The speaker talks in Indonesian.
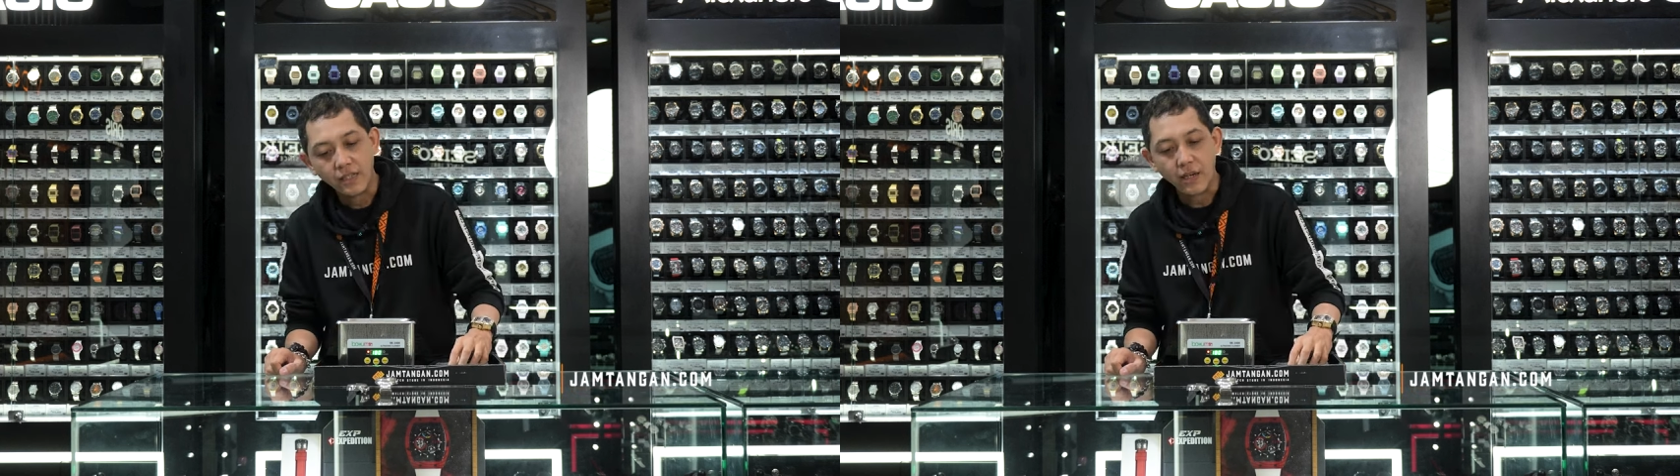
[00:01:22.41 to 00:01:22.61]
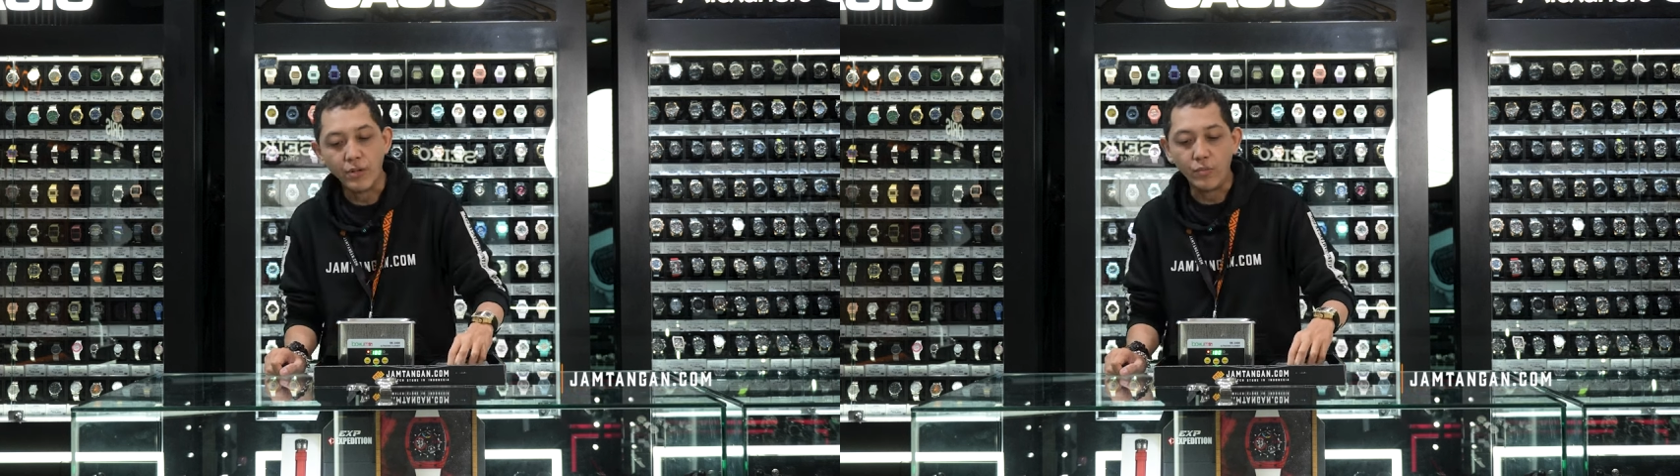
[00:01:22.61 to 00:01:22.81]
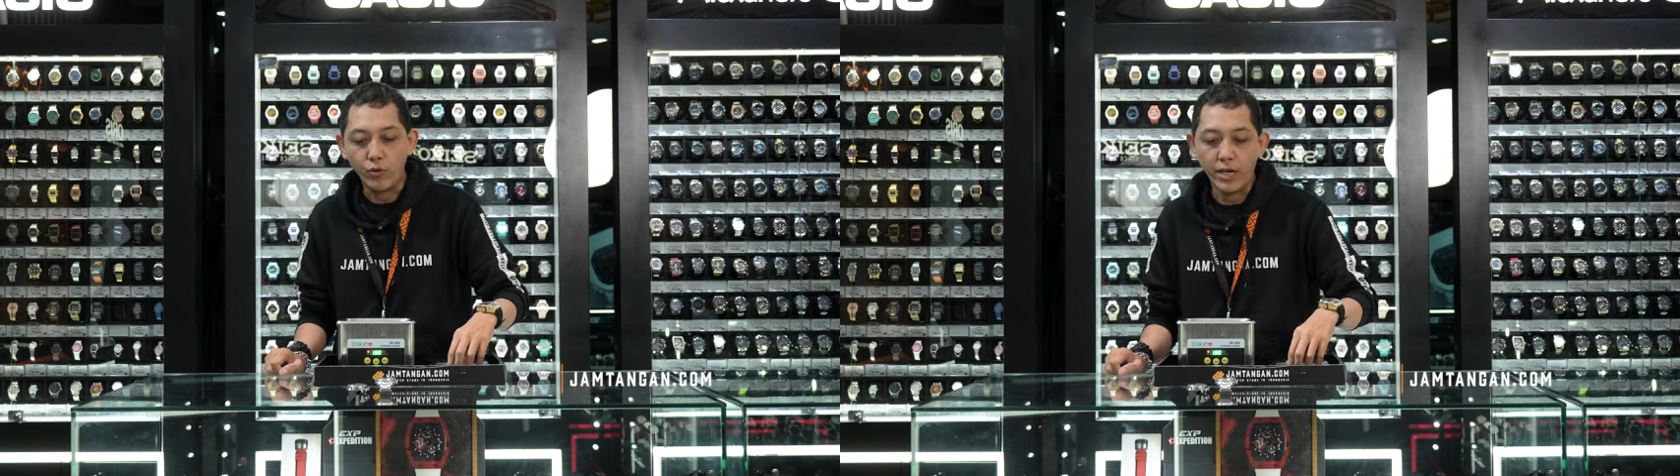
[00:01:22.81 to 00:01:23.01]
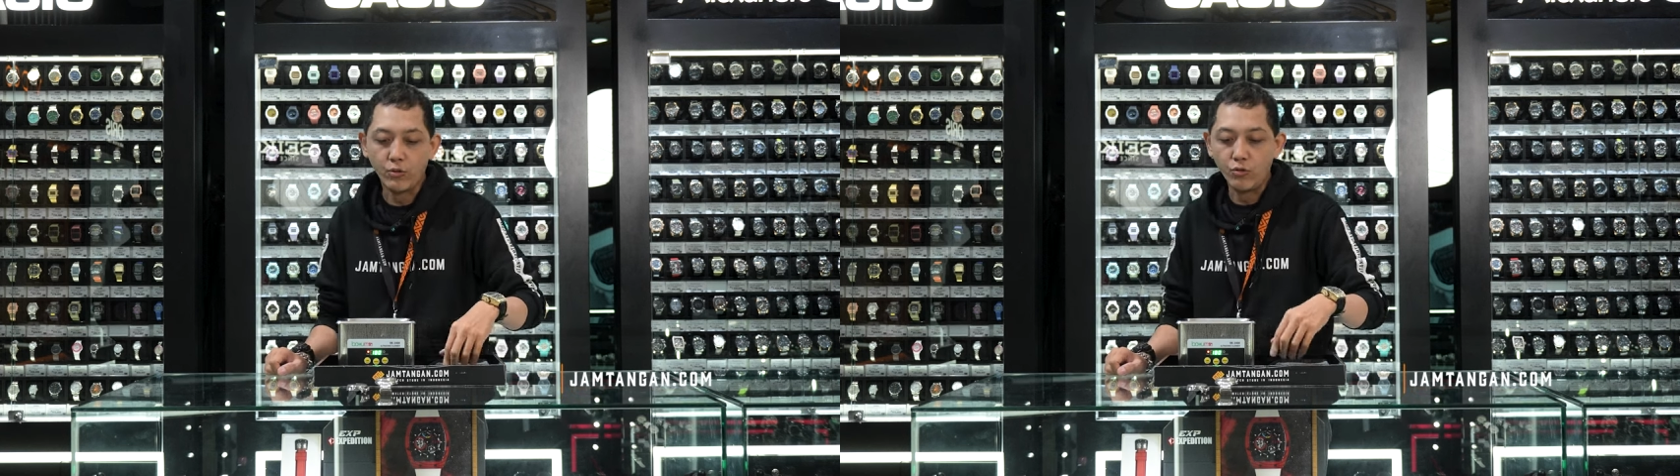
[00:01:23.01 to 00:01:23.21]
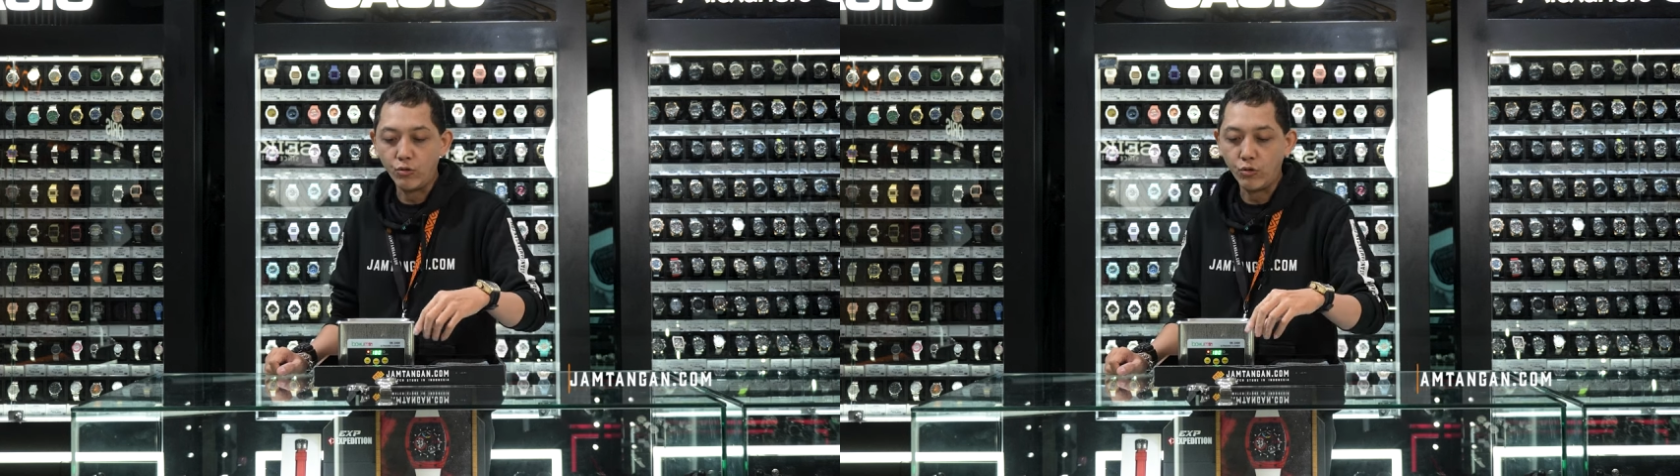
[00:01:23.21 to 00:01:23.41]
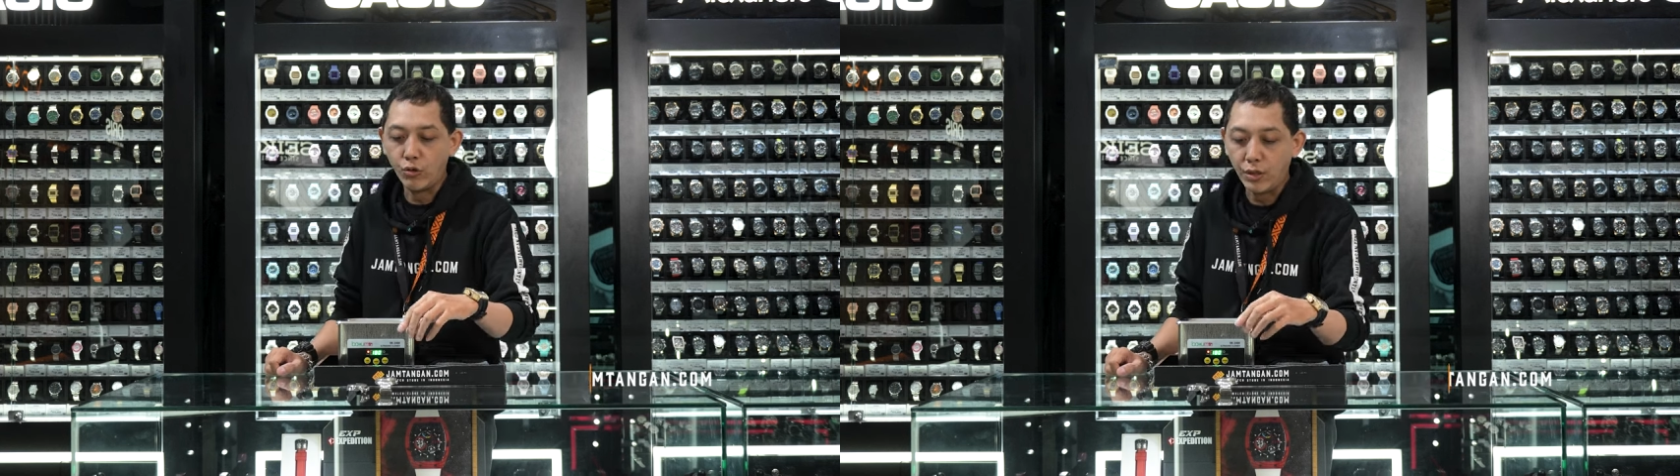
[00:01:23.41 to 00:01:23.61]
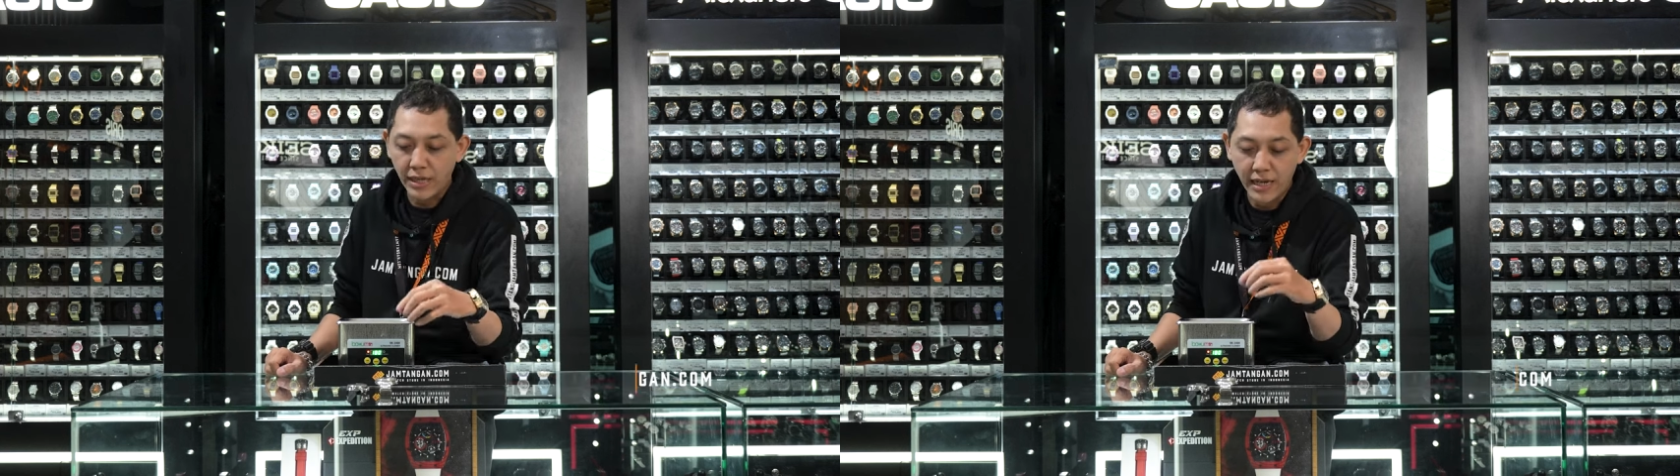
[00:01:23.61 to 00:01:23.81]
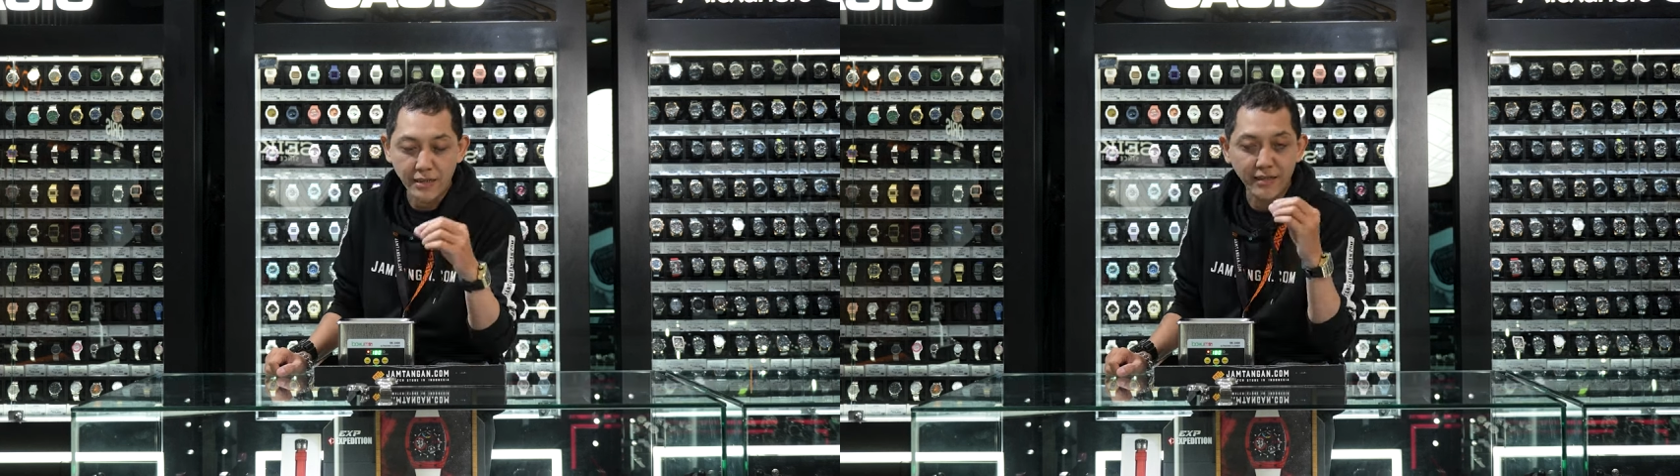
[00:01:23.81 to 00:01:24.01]
Tapi buat untuk
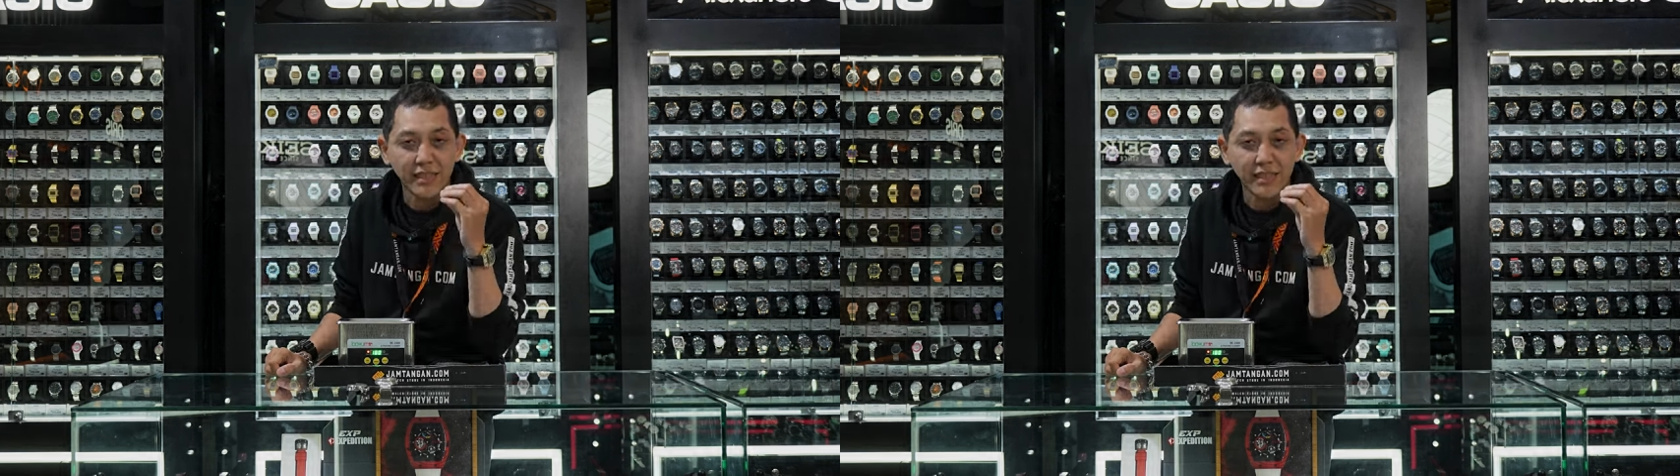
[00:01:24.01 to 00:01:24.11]
yang